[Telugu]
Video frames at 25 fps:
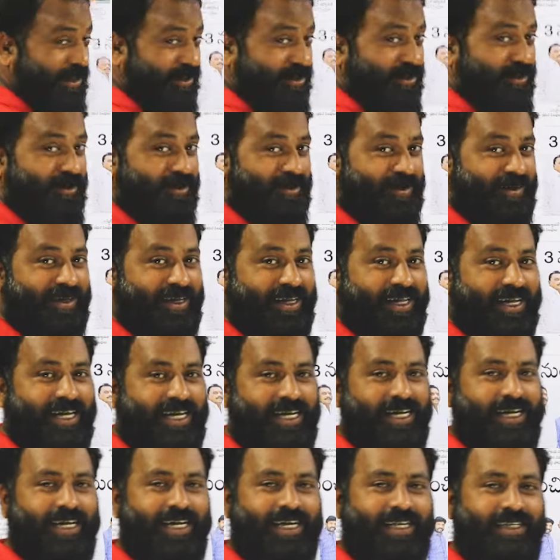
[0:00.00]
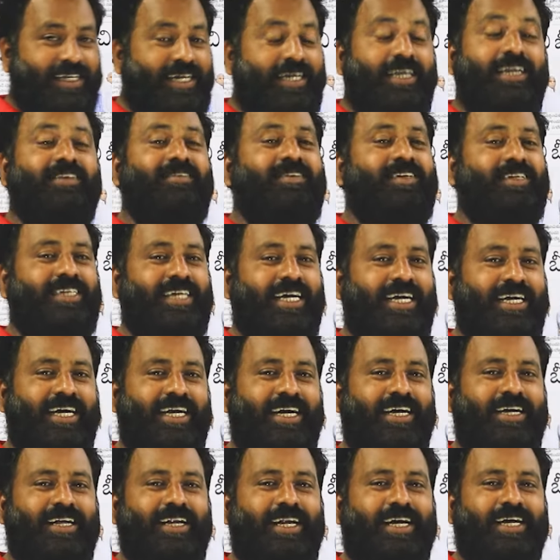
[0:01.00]
పెట్టుకో జర్నలిస్ట్
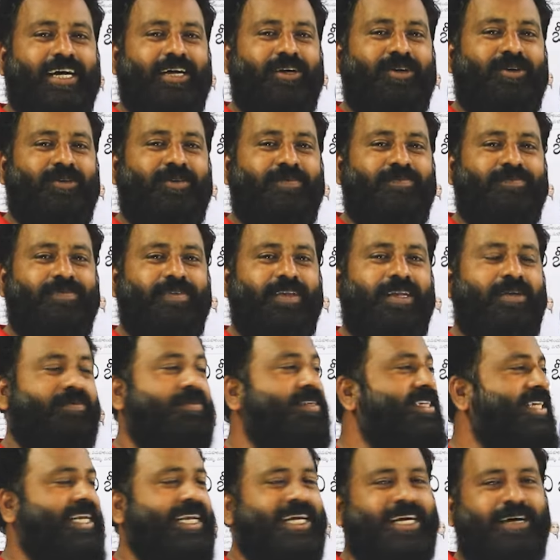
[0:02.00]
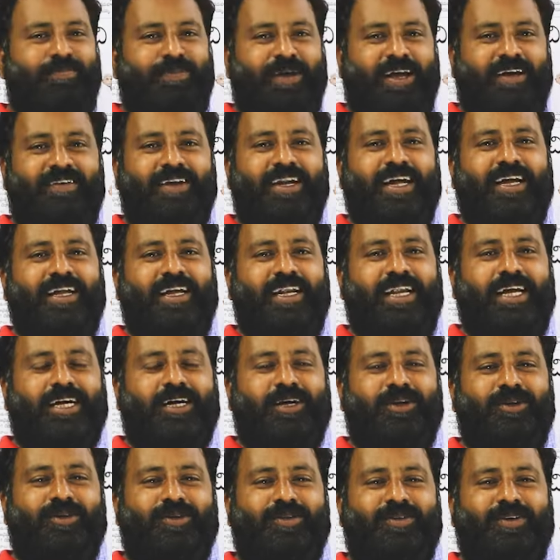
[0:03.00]
శంకర్ అన్న లెక్కను చిలక ప్రవీణ్ అన్న
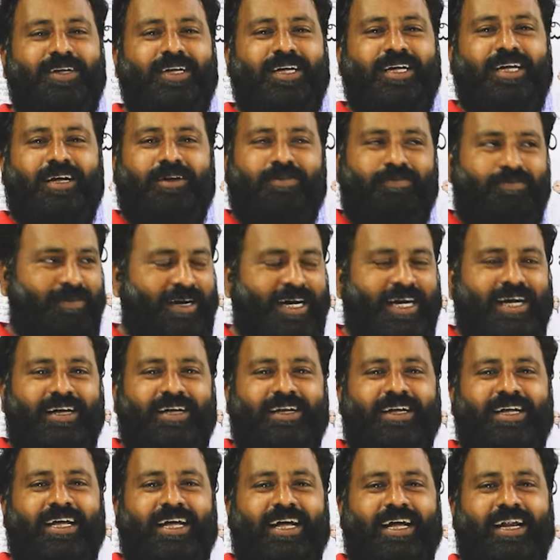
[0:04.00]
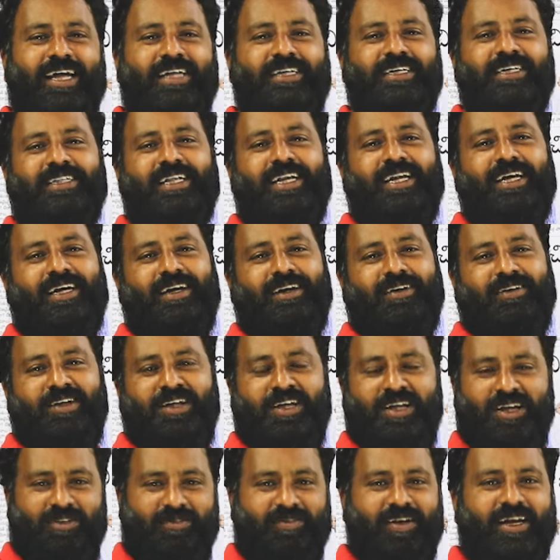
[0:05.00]
లెక్కను మా రజిత్లో
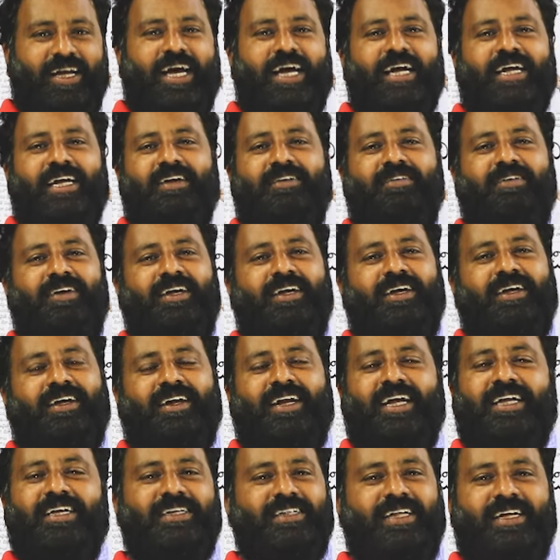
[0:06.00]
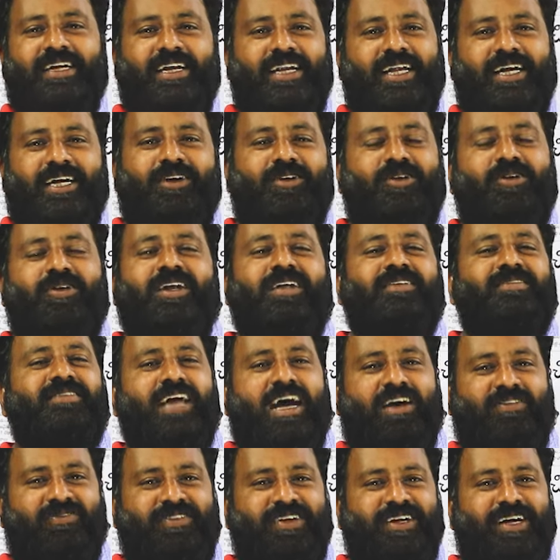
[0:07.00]
వైఆర్టి రజిత అన్న లెక్కలో నేను
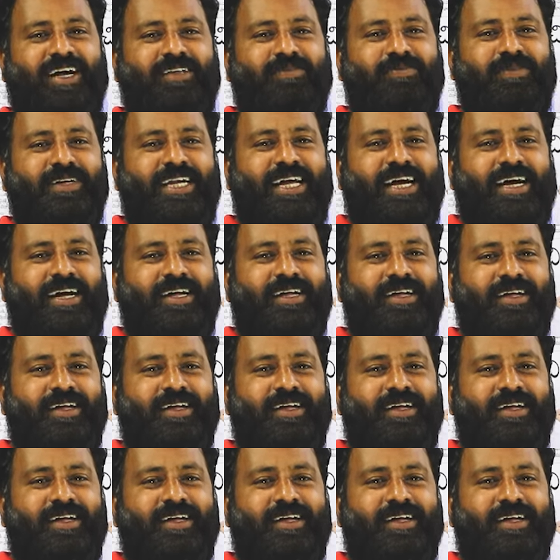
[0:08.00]
సాఫ్ట్ కాదు బిడ్డ